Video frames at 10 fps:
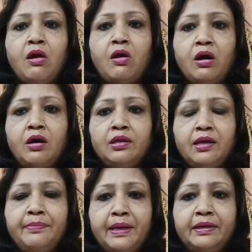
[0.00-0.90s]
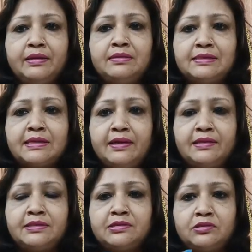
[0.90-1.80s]
और ये मेडिकल
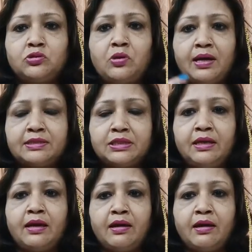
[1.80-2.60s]
साइंस जो आज की